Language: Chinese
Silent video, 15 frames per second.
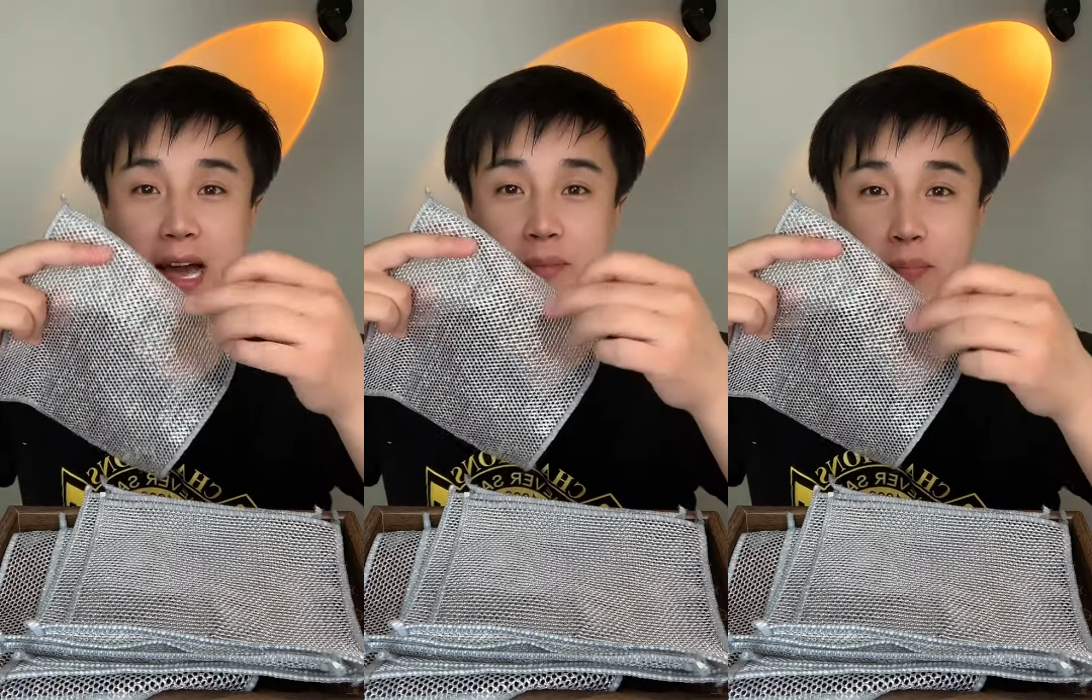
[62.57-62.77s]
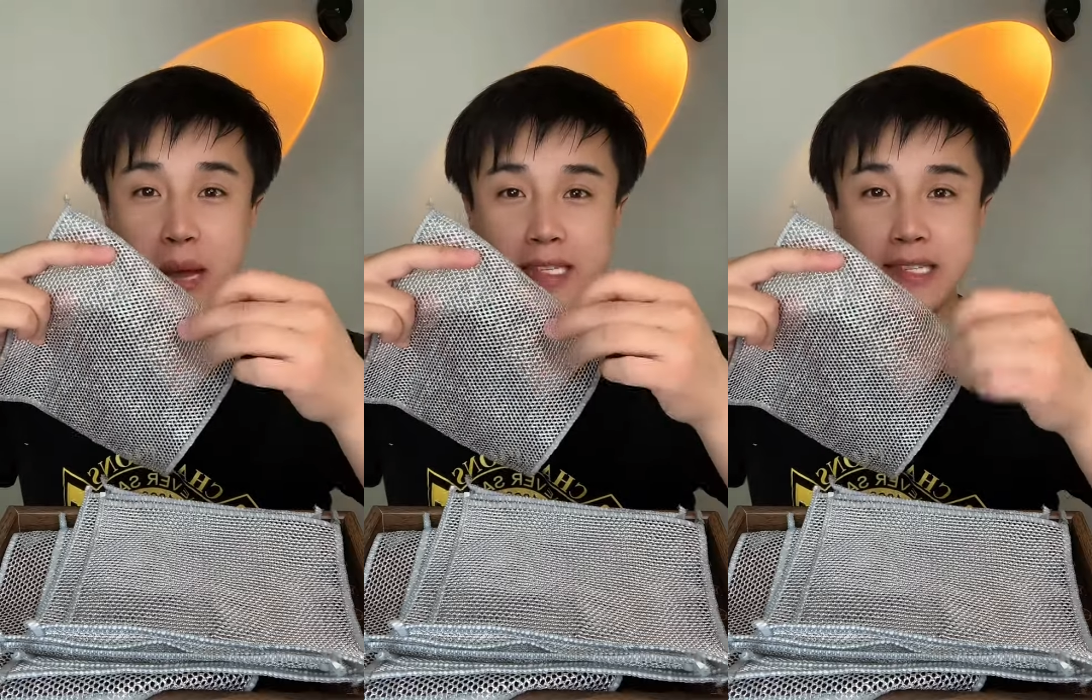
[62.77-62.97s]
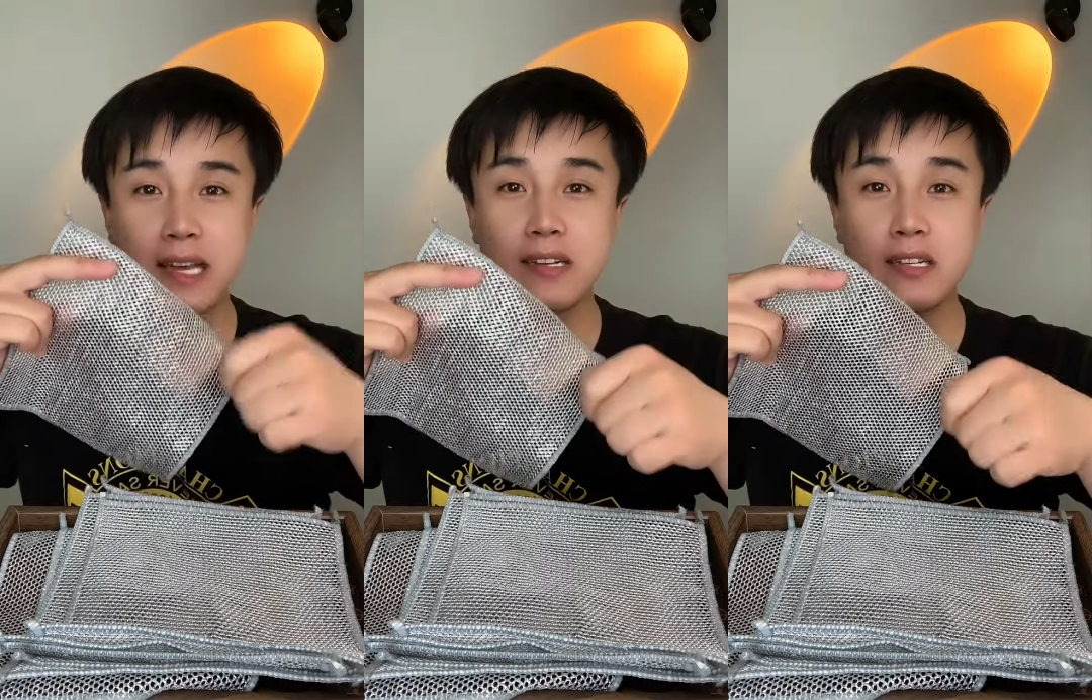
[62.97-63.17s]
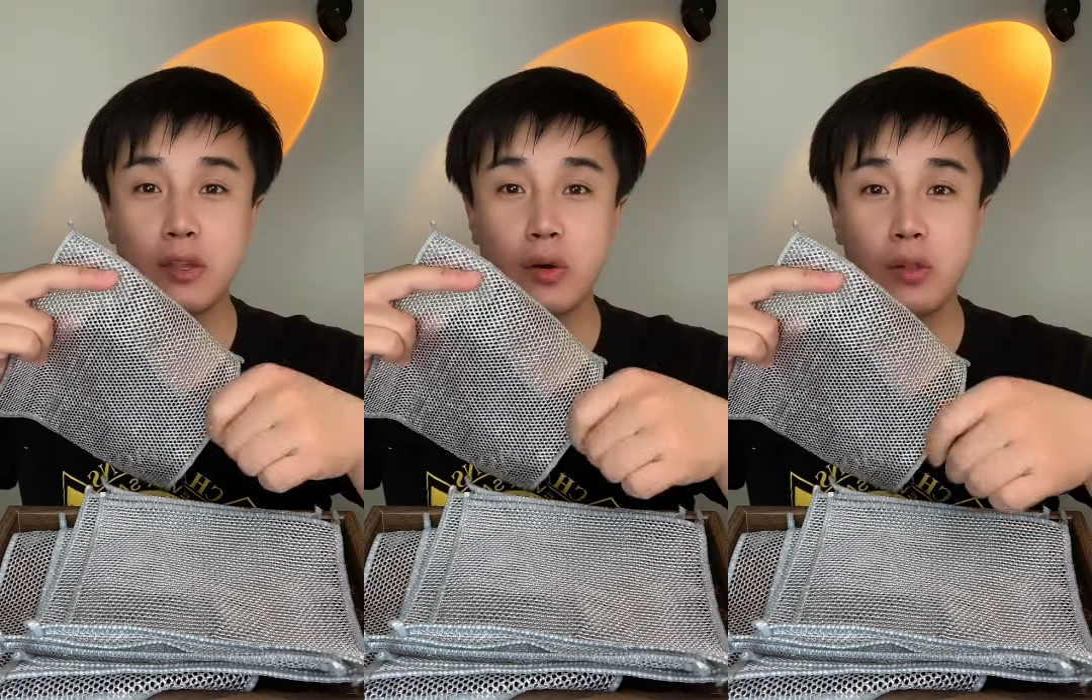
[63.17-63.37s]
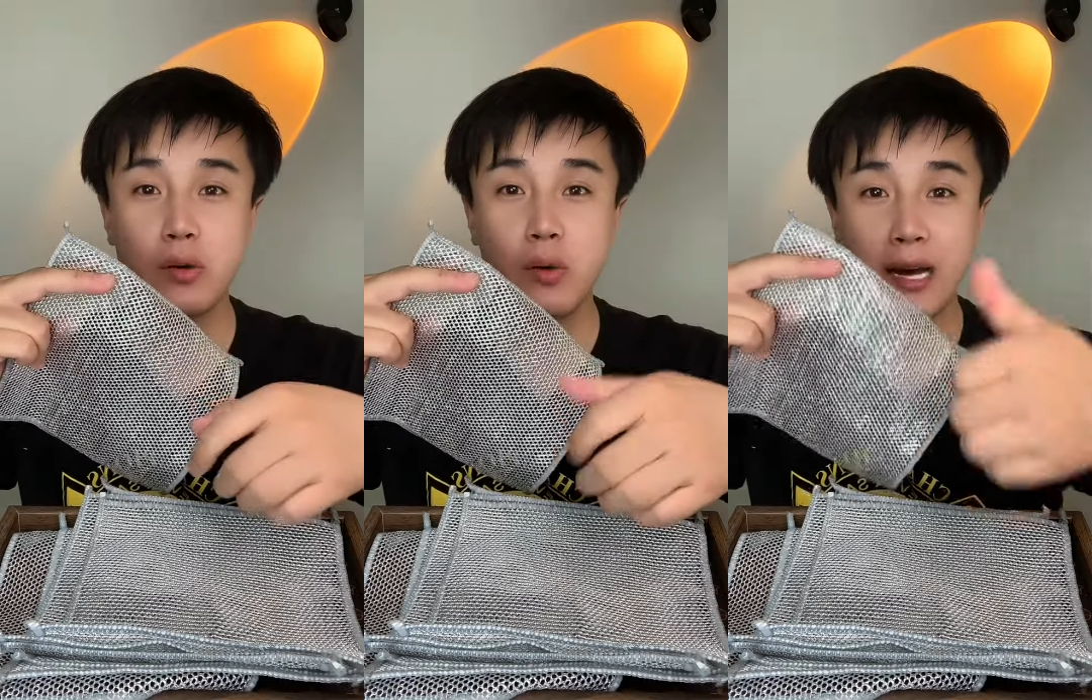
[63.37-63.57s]
安排三十
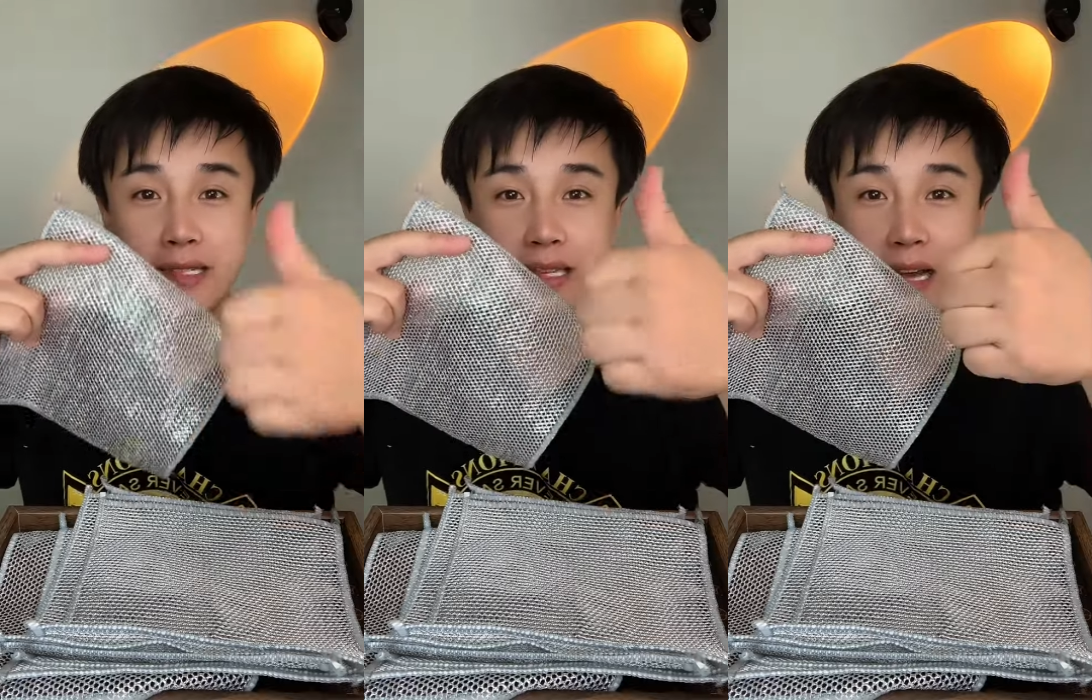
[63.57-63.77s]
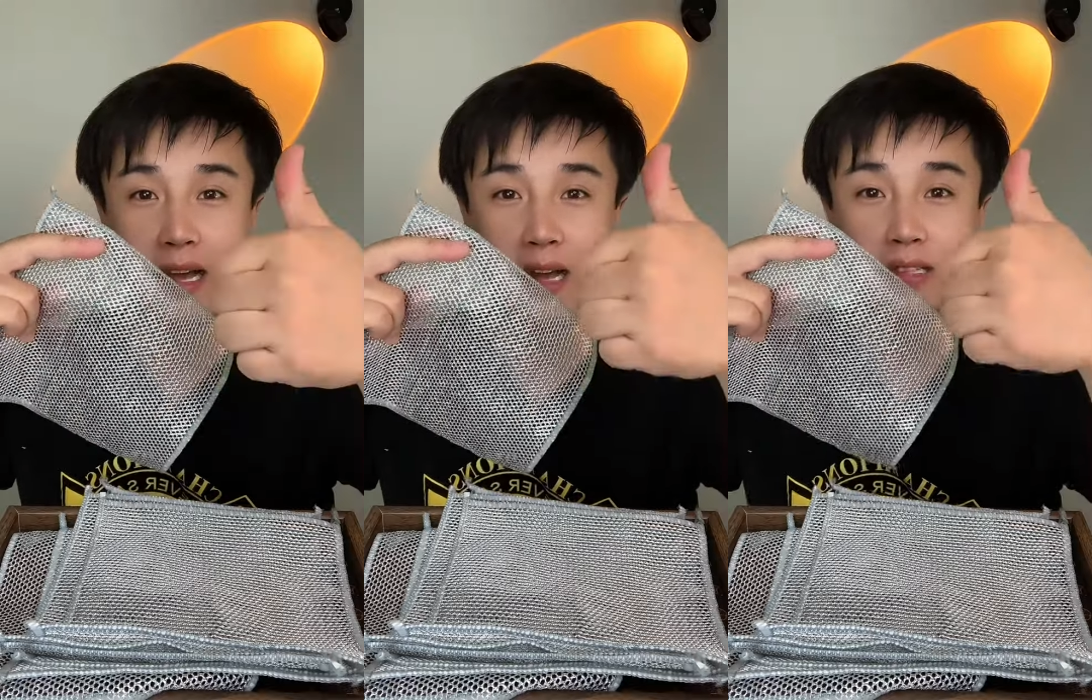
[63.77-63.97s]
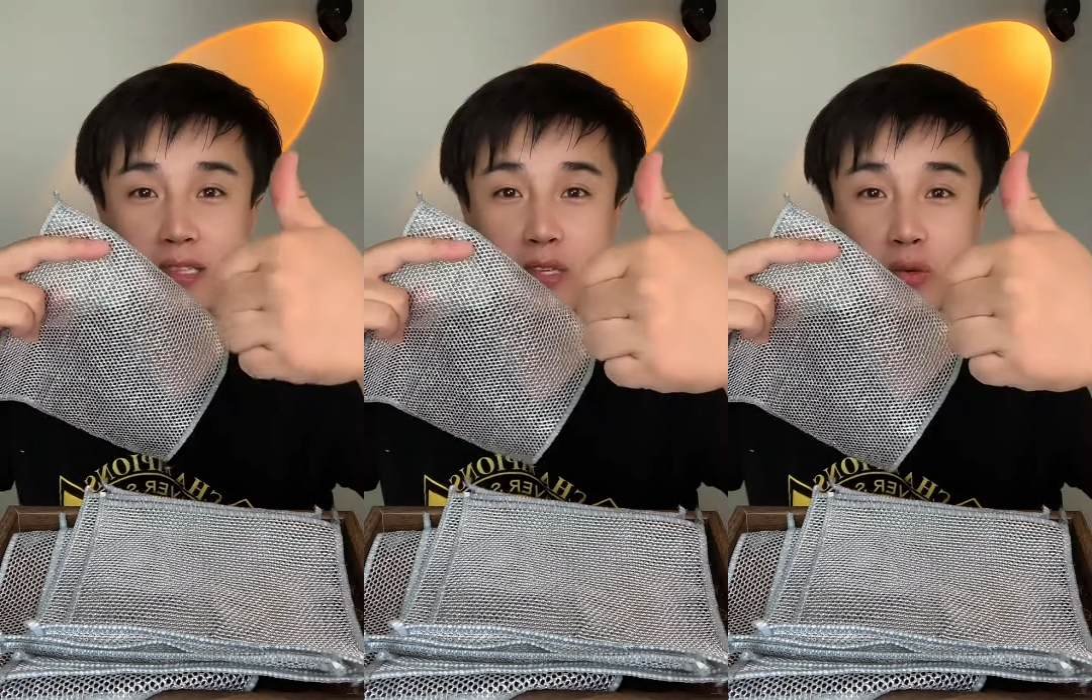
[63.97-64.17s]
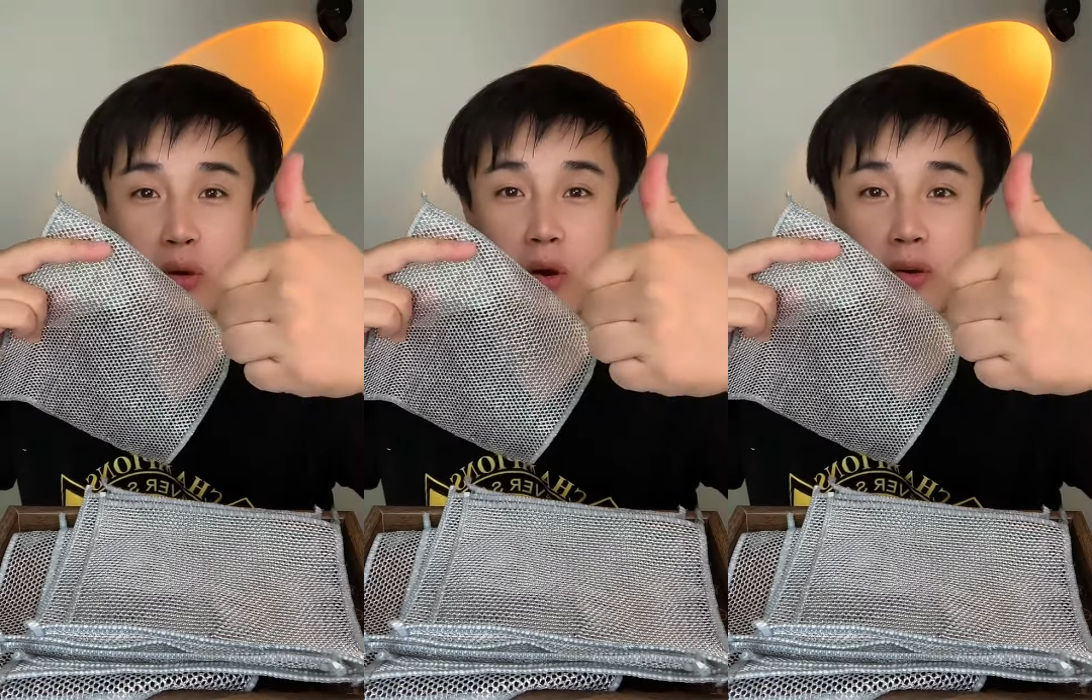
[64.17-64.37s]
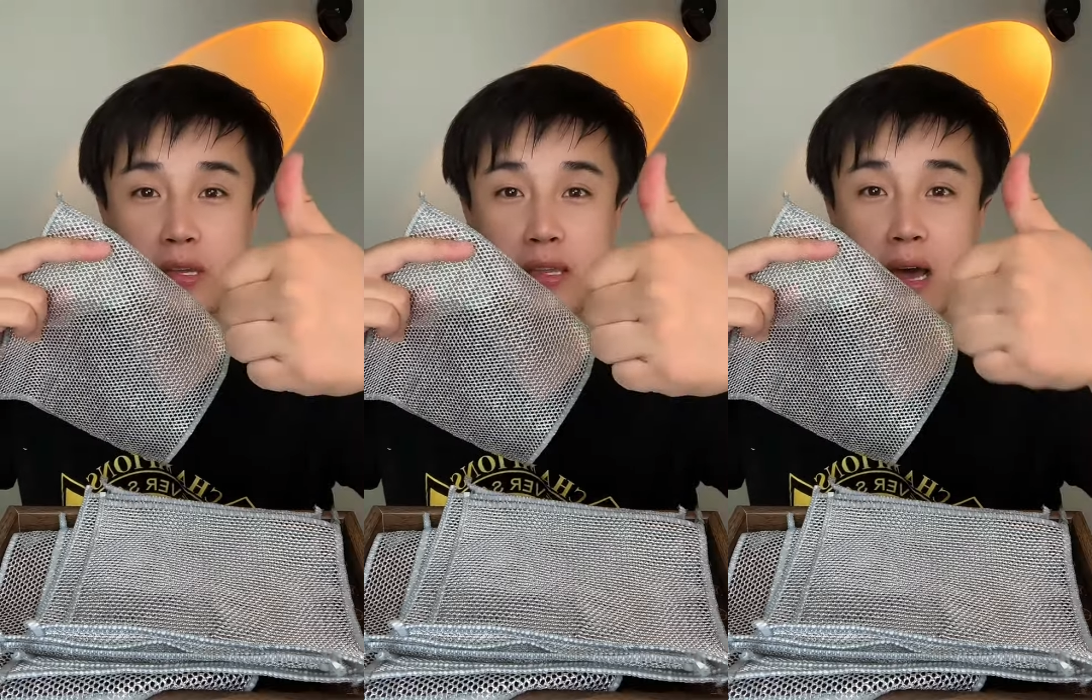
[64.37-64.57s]
条的话，咱赶紧去薅一